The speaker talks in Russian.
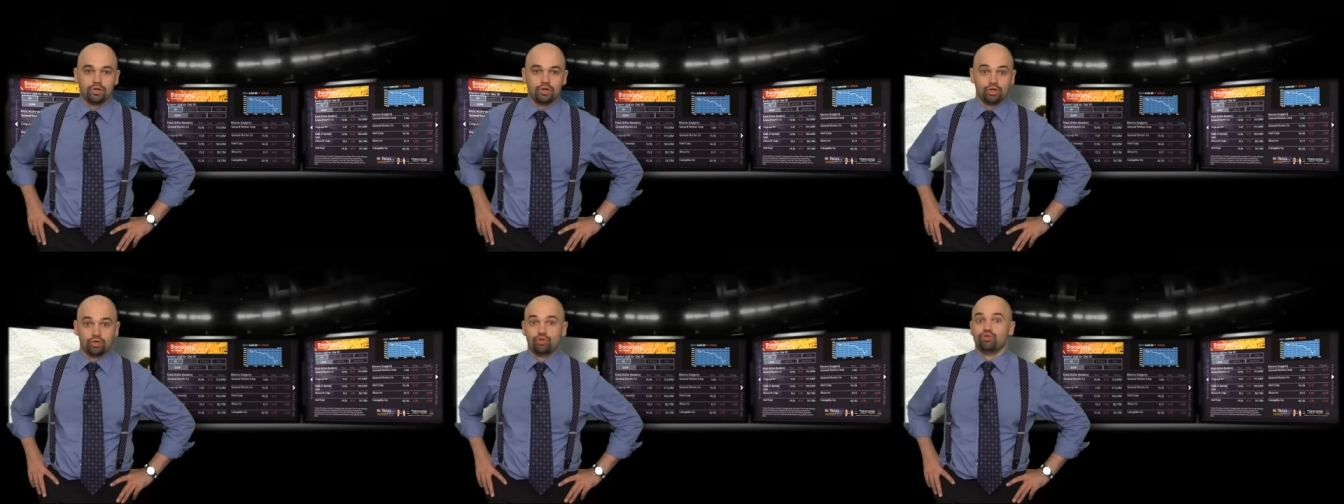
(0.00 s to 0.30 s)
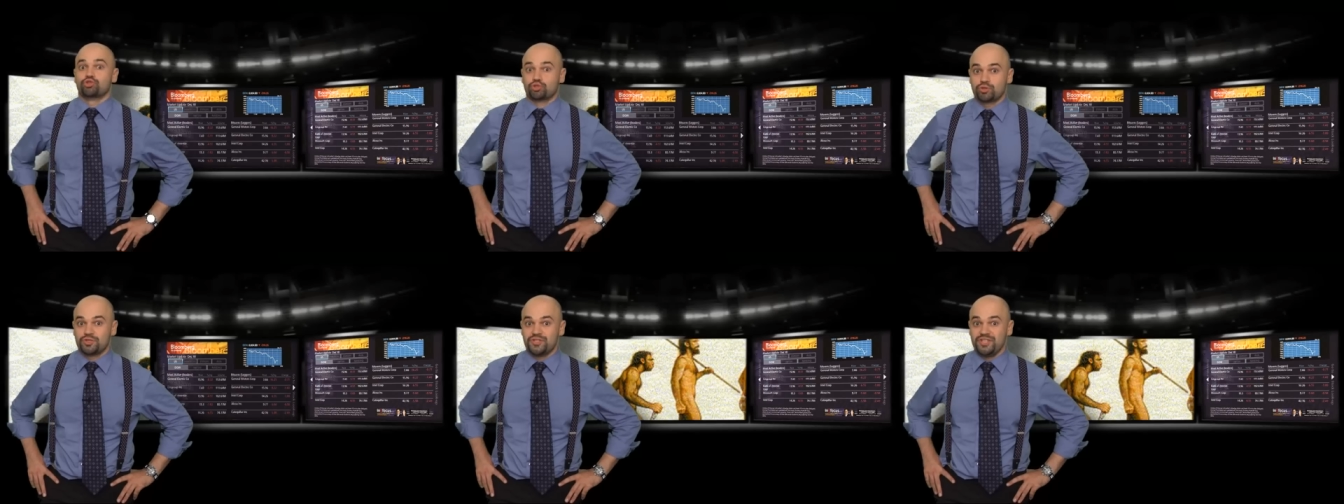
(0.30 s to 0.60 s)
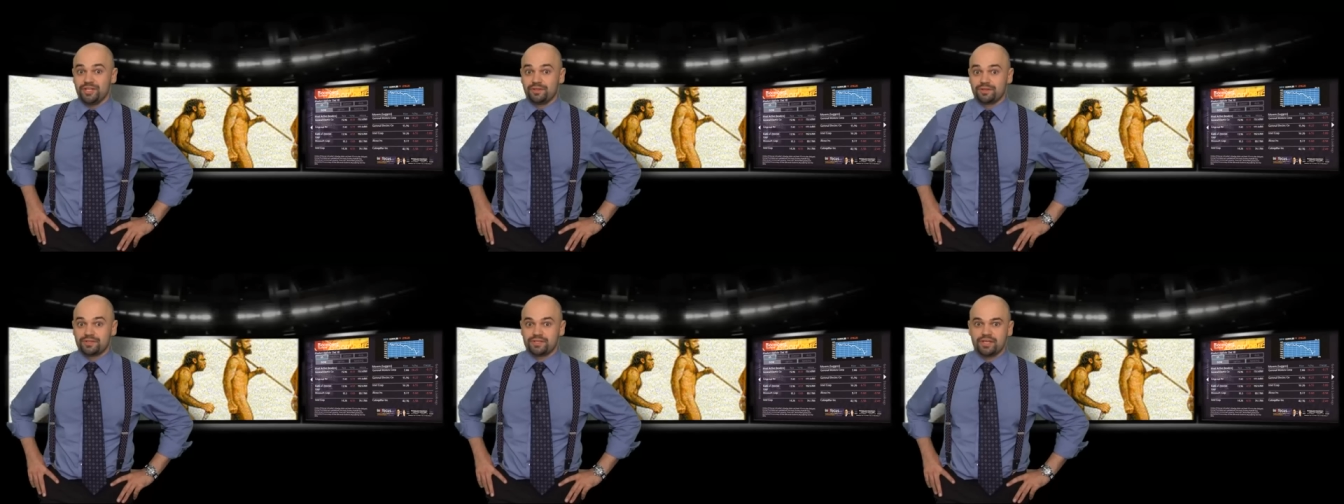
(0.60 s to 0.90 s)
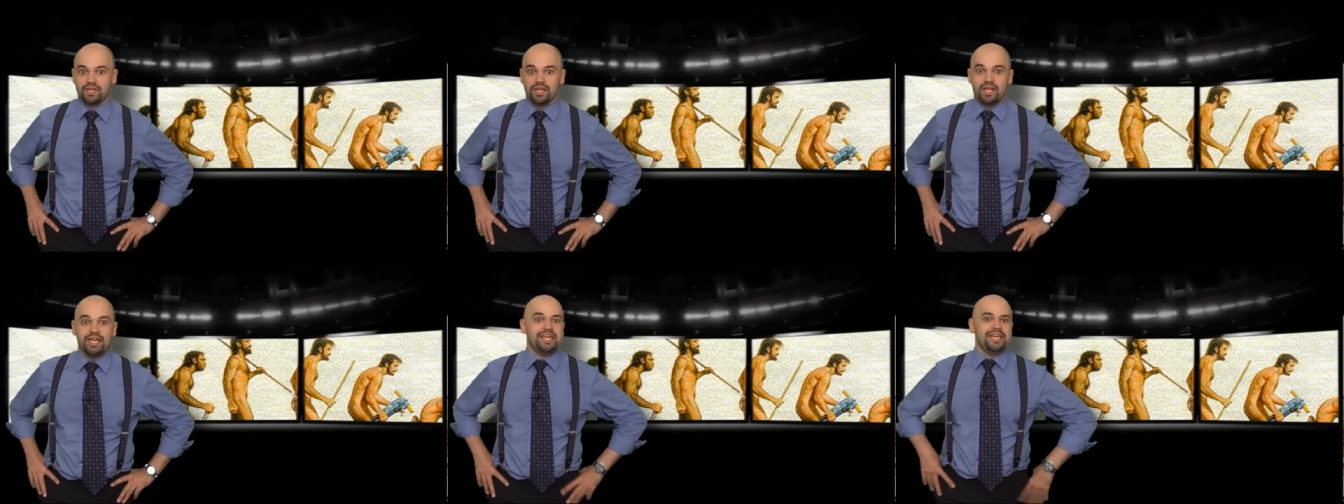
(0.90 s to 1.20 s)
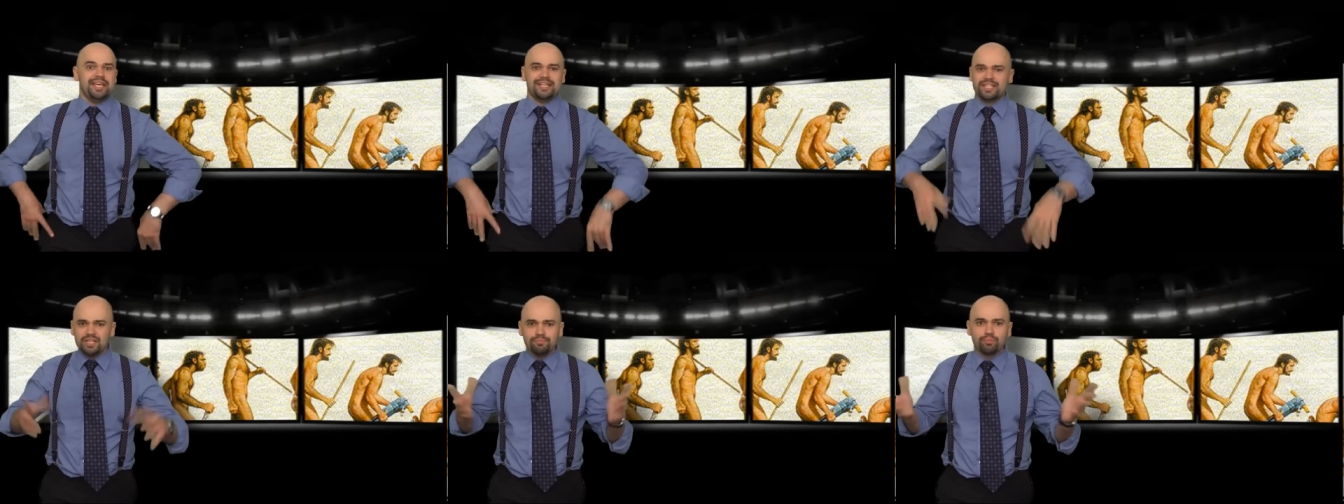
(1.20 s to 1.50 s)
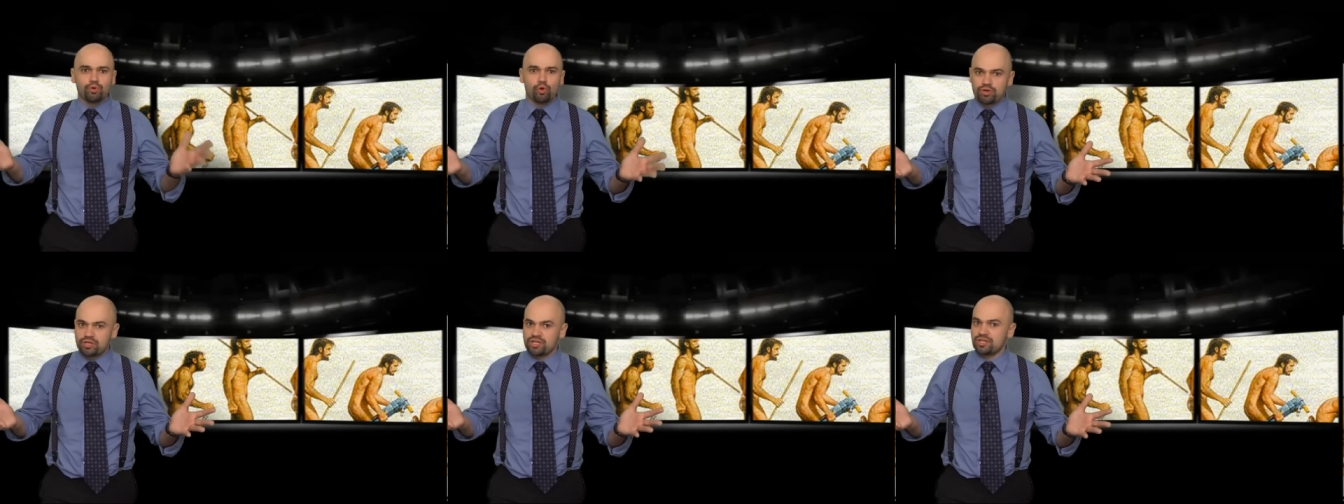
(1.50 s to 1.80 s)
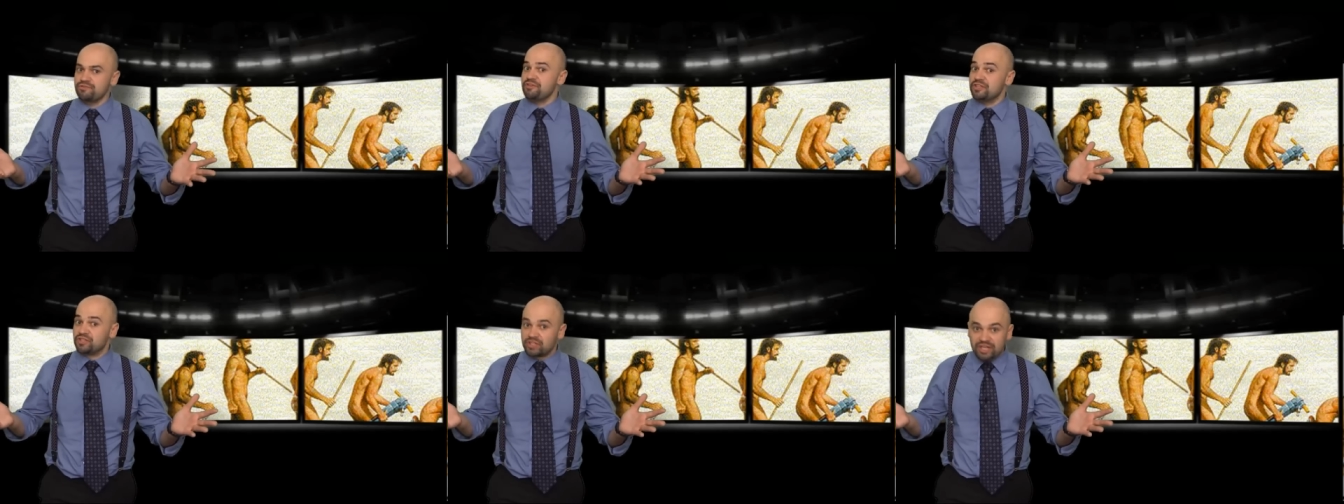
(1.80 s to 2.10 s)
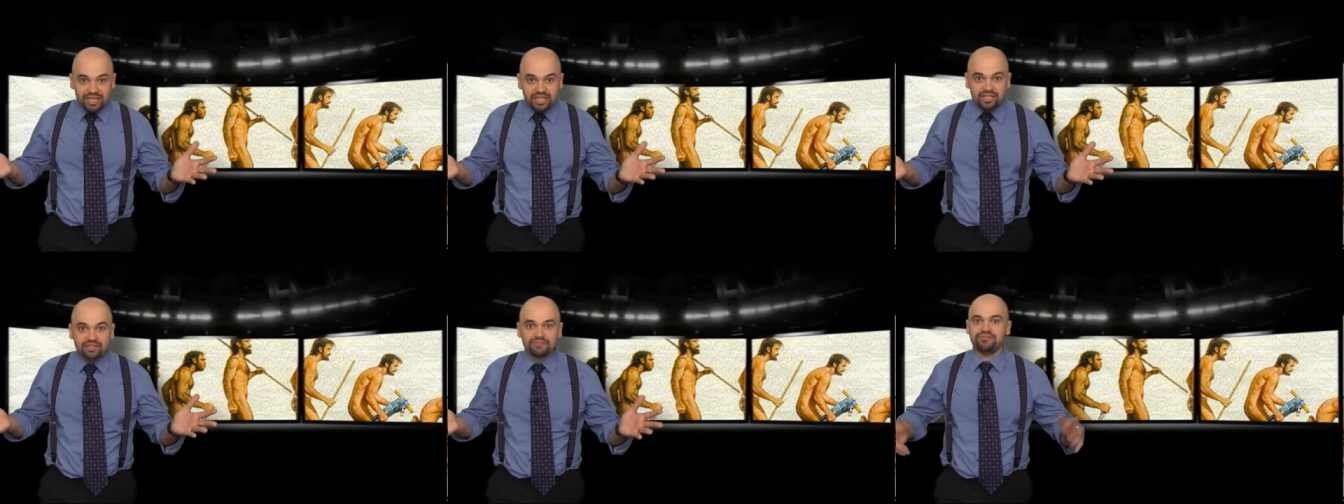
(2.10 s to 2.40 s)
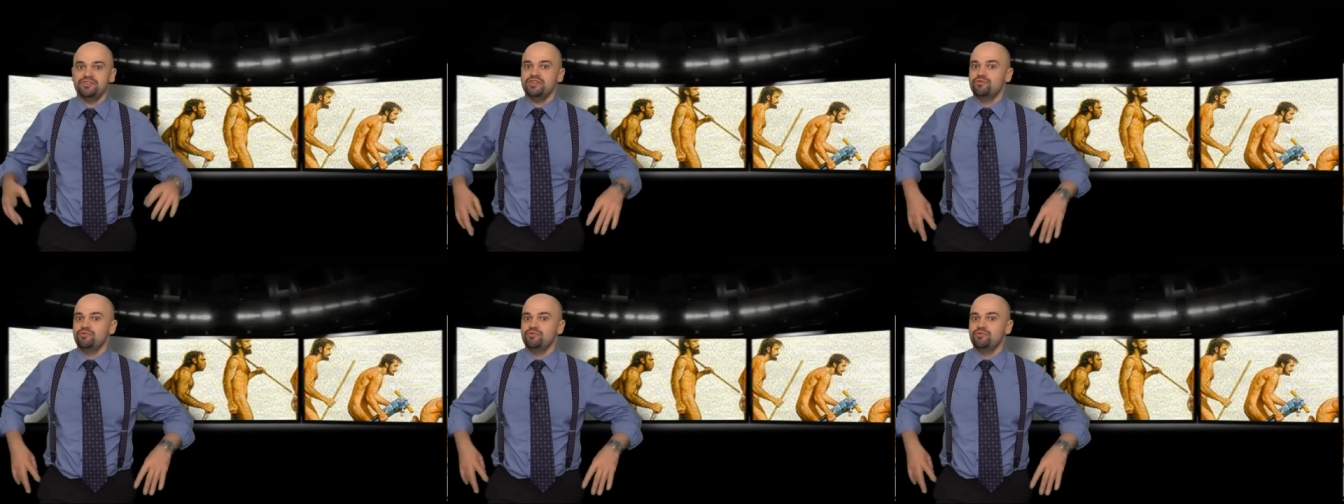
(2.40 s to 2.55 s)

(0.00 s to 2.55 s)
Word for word: Но что делать, если брокеров и трейдеров